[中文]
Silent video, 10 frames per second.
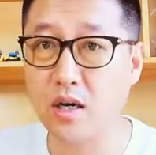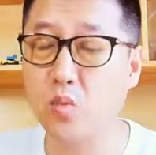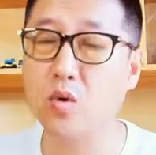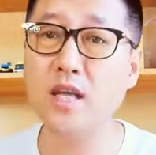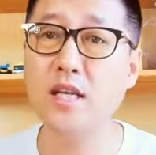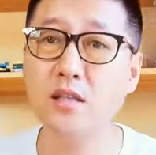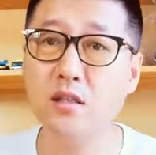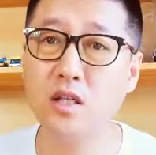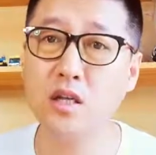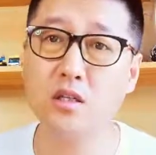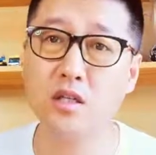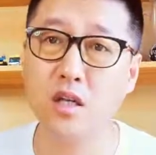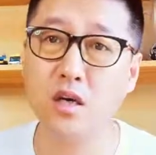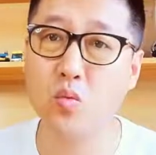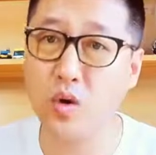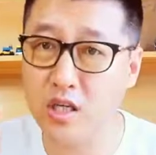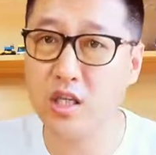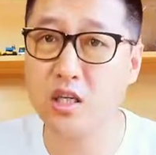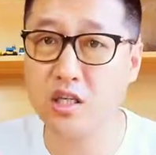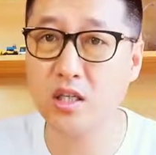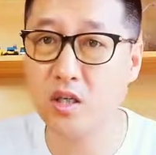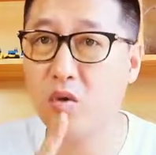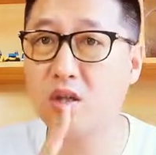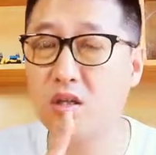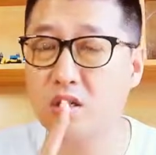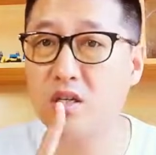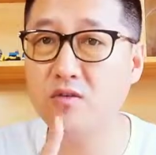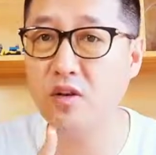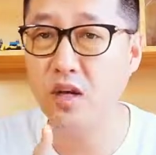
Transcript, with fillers: 我年轻的也是这样的，我一定相信我呢是亿，